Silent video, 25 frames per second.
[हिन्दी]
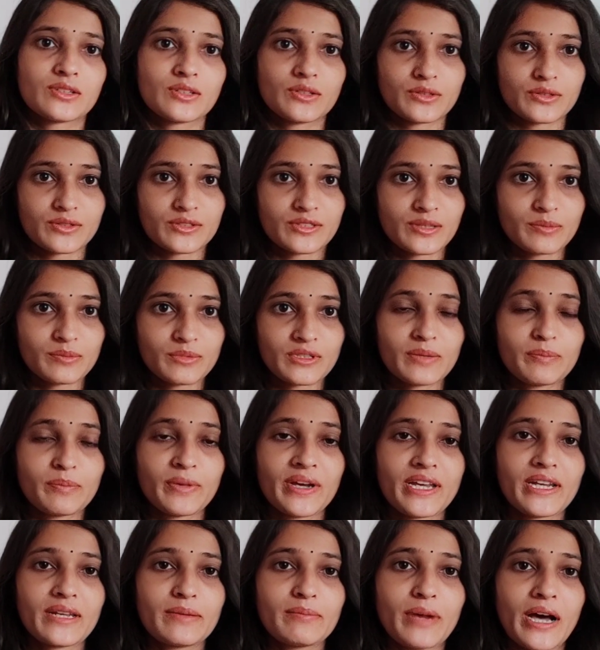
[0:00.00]
तो सबसे
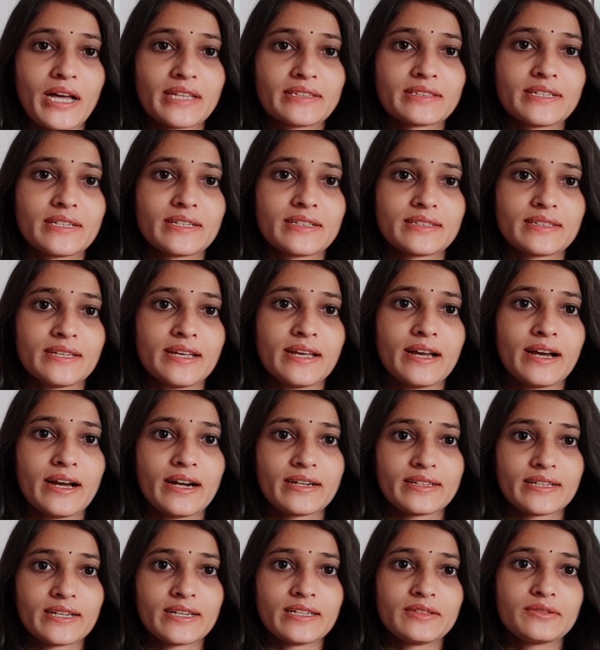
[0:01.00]
पहले बात करते हैं
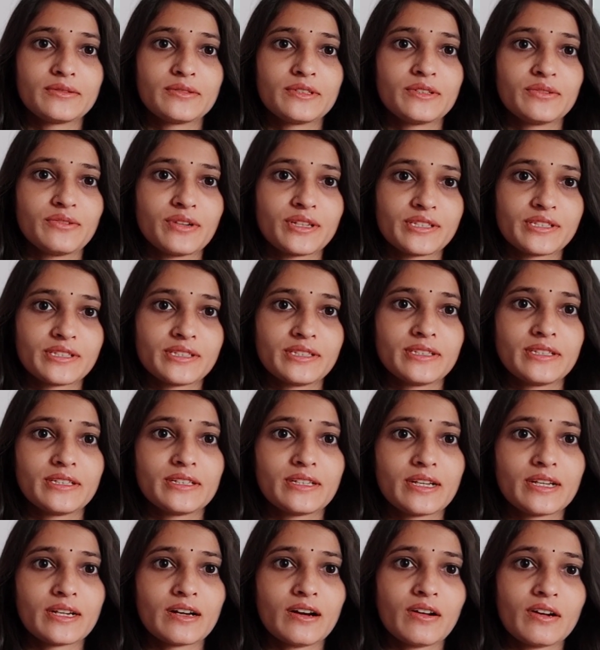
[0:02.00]
अटल यूनिवर्सिटी
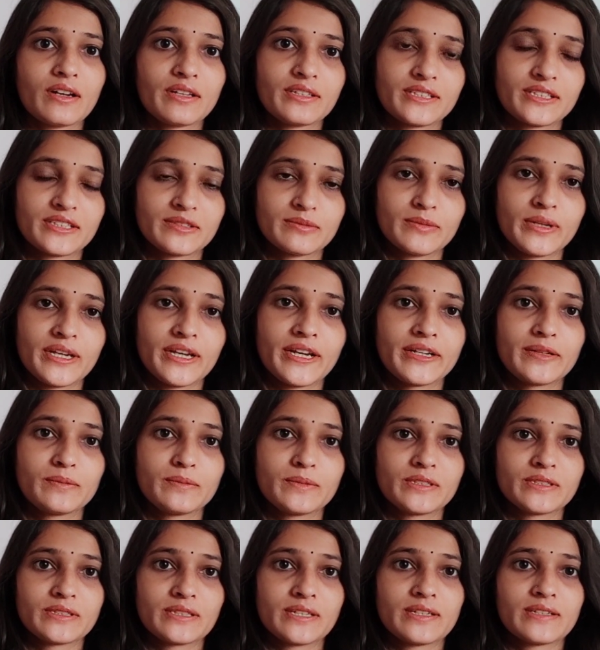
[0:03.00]
के कॉलेजेस में
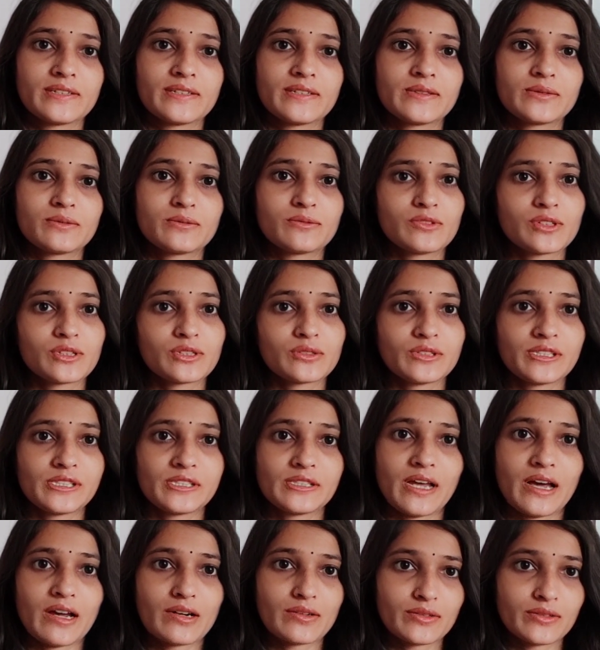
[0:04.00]
एडमिशन की तो वो तो
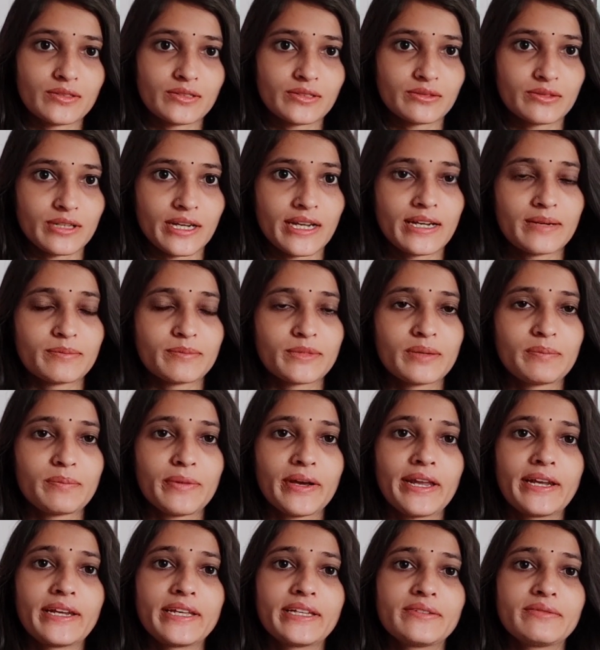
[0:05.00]
स्टार्ट हो चुका है हमने
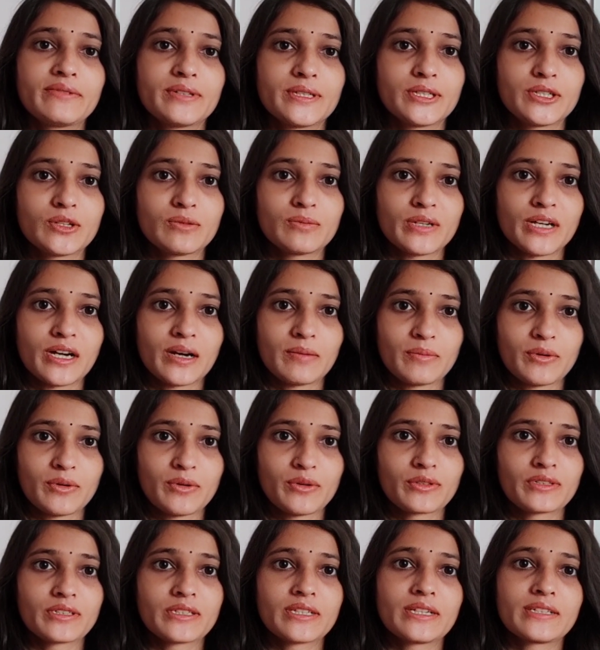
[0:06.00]
पहले ही वीडियो में
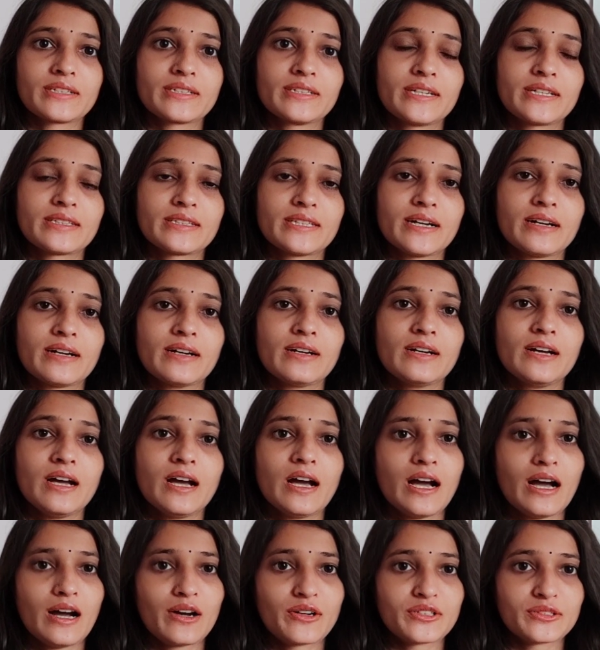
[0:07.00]
अपलोड कर दिया था
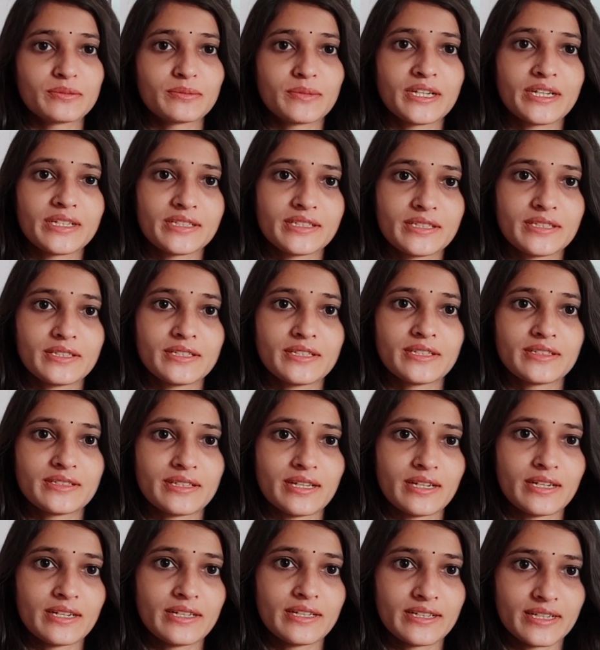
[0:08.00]
हाँ उसमें
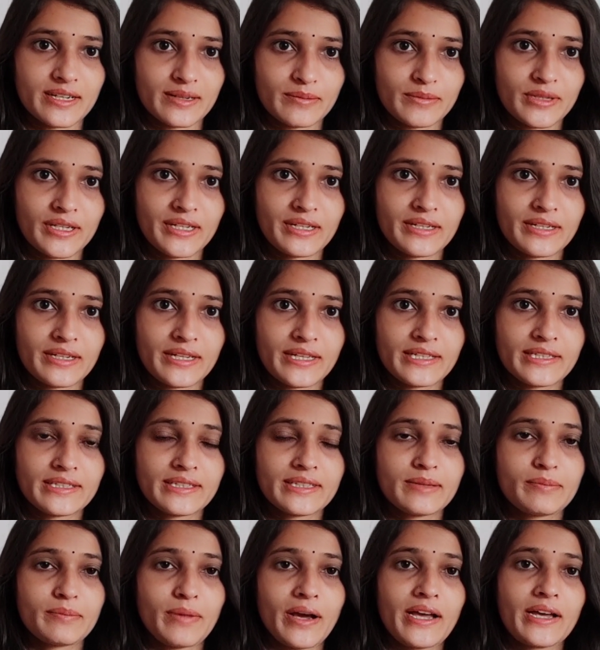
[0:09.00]
रजिस्ट्रेशन लिंक हमने नहीं
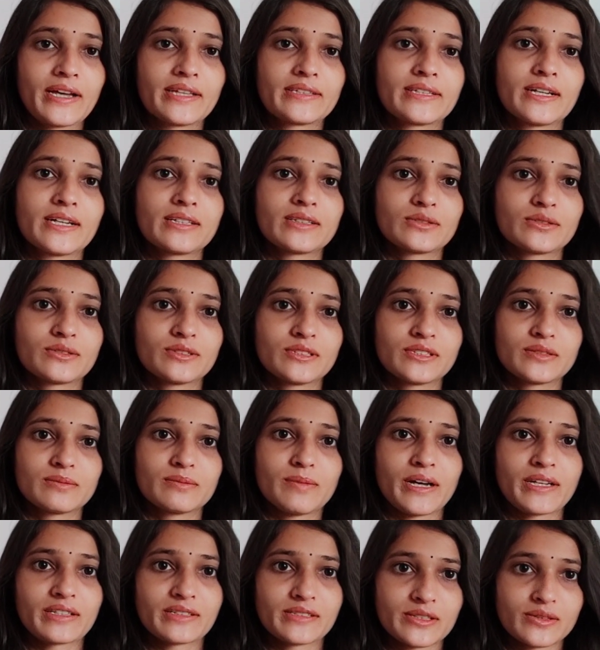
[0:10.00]
दे पाया था तो इस
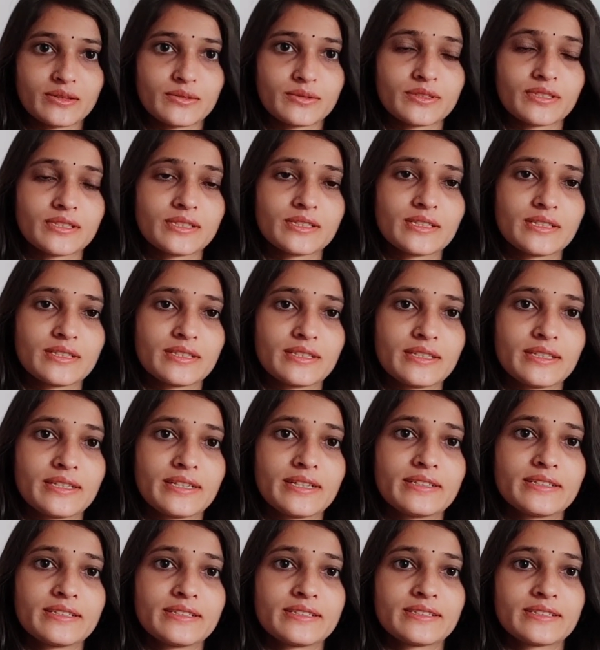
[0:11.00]
बार ज़रूर से दे
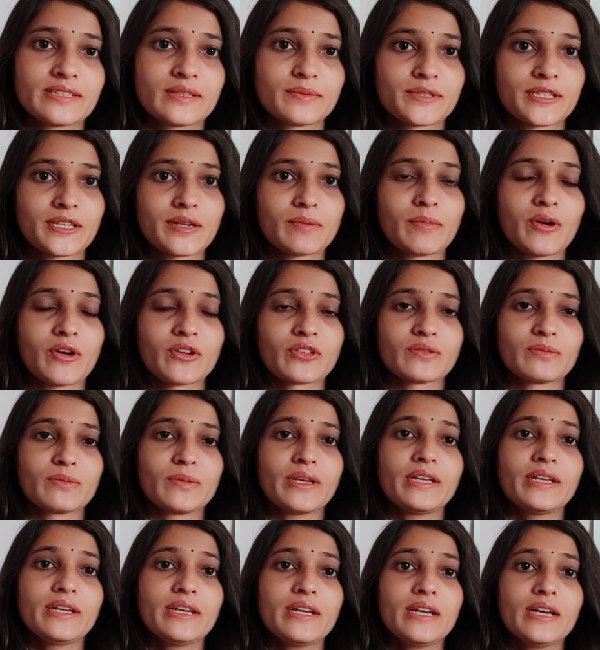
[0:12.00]
देंगे डिस्क्रिप्सन बॉक्स
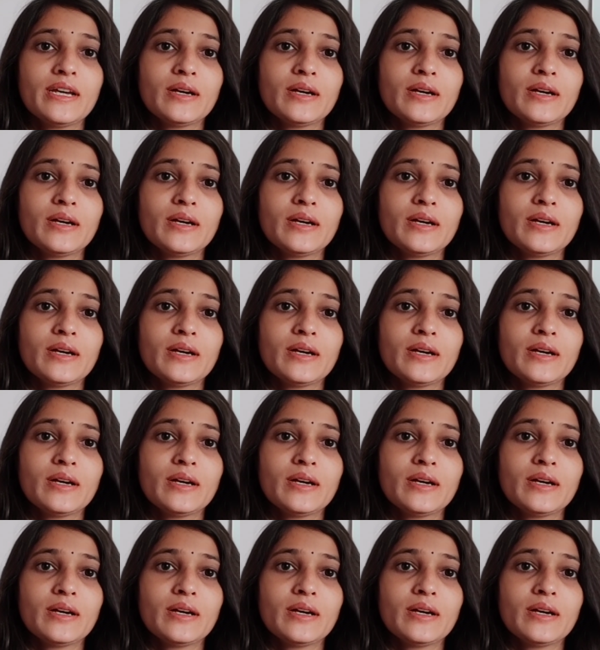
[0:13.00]
में